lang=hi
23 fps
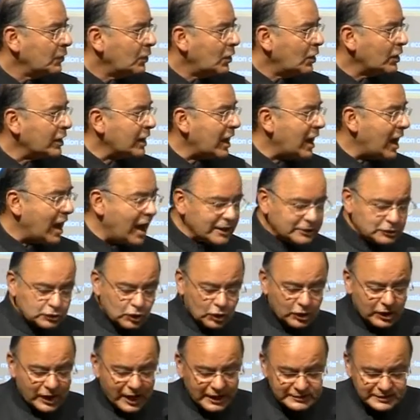और आज जो
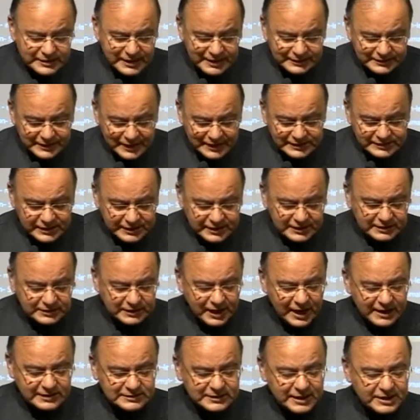राजनीतिक चरित्र
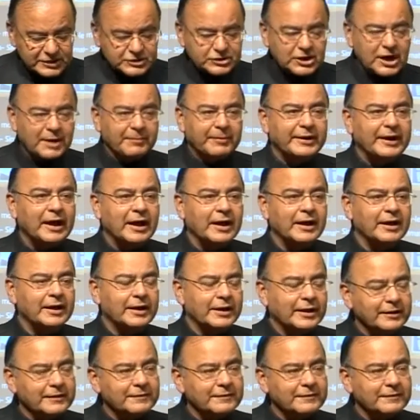इस देश का बना है